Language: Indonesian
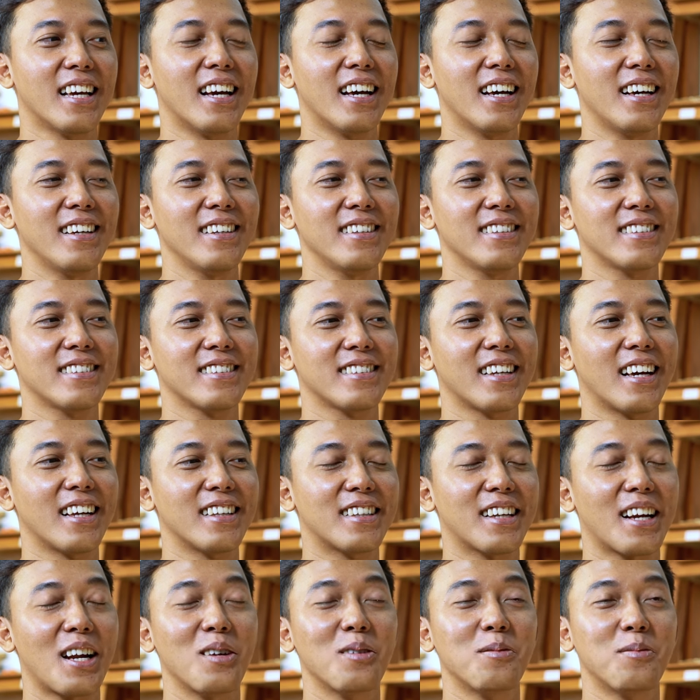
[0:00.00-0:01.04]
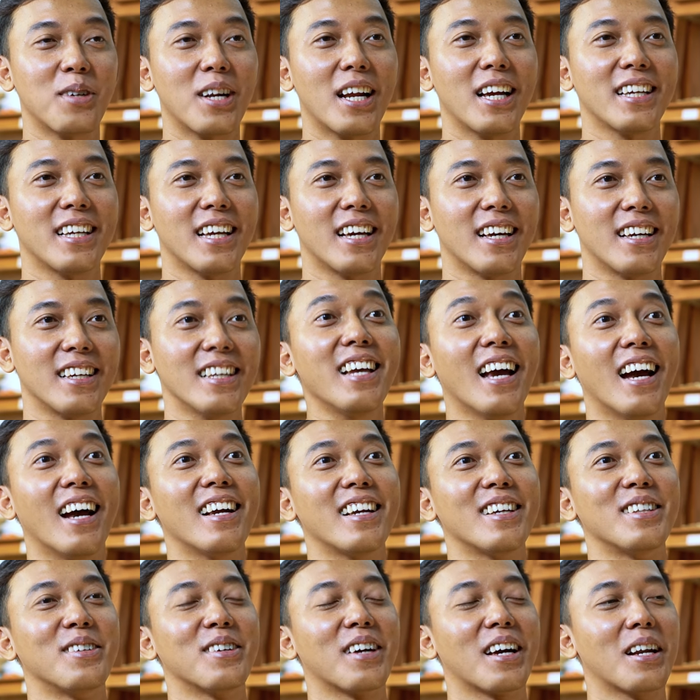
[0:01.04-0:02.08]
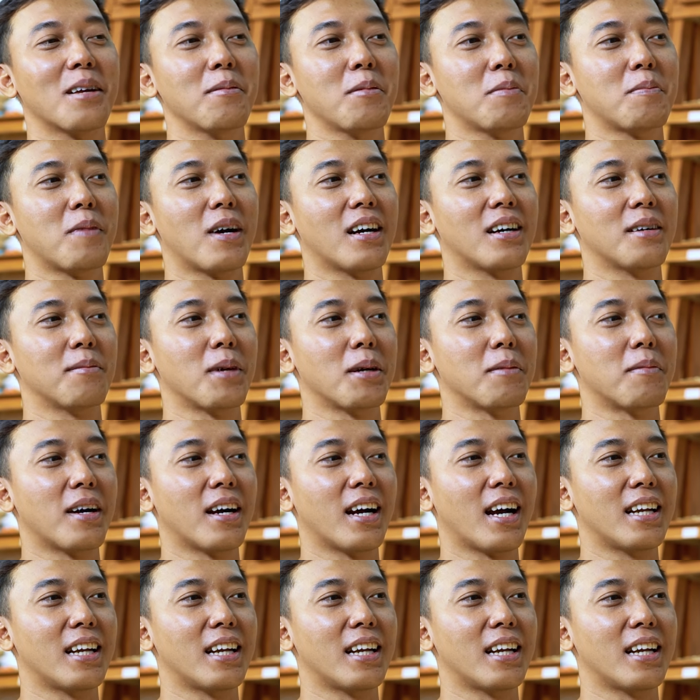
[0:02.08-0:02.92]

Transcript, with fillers: ya nggak terlalu murah ya iya gitu karena memang memang